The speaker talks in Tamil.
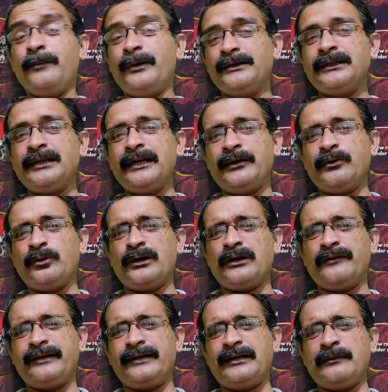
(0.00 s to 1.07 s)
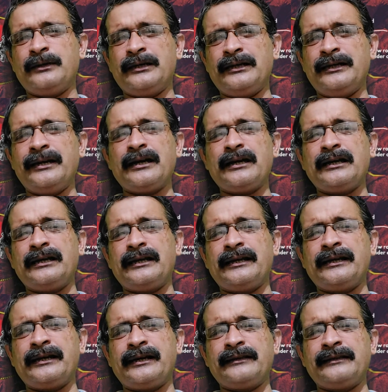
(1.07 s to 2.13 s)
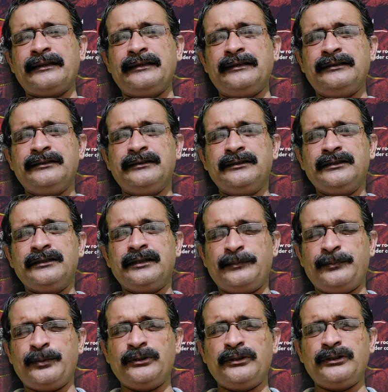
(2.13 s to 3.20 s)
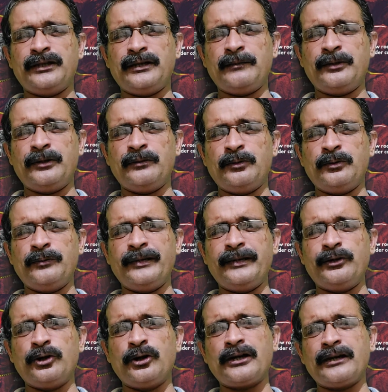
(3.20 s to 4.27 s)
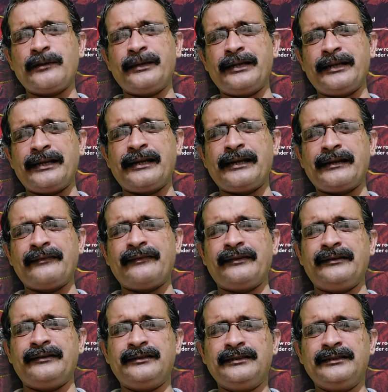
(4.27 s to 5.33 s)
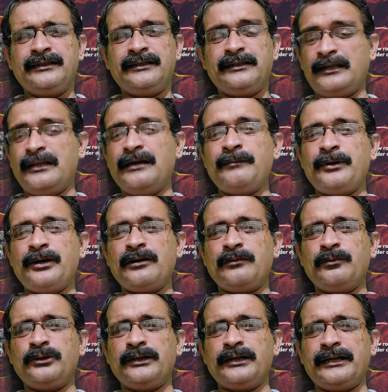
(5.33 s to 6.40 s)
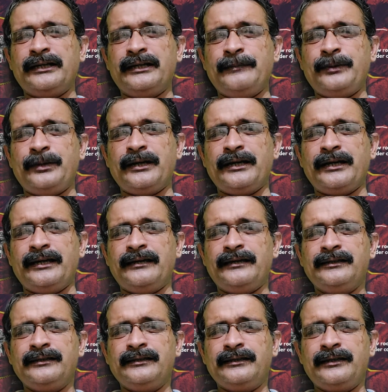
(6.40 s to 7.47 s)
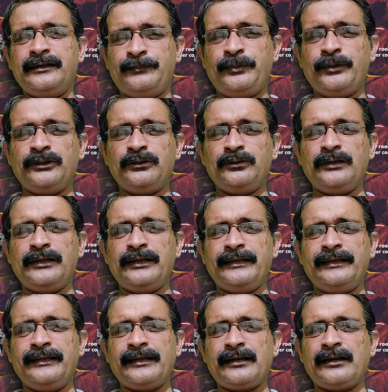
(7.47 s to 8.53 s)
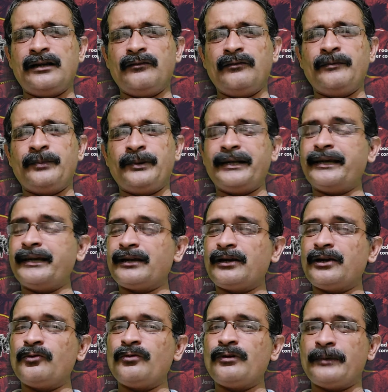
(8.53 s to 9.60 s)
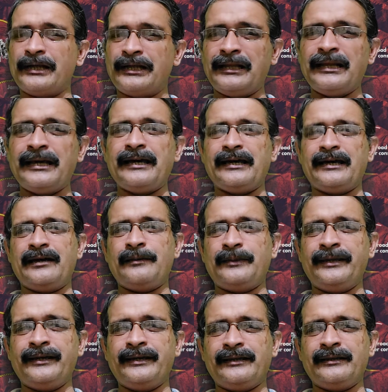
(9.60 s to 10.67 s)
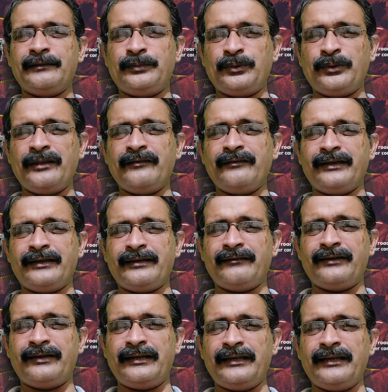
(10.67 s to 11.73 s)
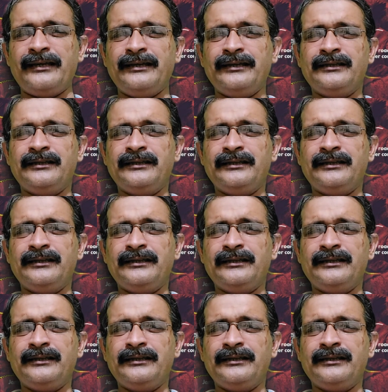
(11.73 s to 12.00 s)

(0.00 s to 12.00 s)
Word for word: பதிலடி கொடுக்க வேண்டாமா லடாக்கில் என்ன நடந்தது இப்பொழுது முன் முன்பே டோக்லாமில் என்ன நடந்தது இதெல்லாம் பார்க்கும்போது கண்டிப்பாக இப்பொழுது உள்ள இந்திய இராணுவம் பழைய இராணுவம் அல்ல அப்படிங்கிறத புரிய வைக்க வேண்டிய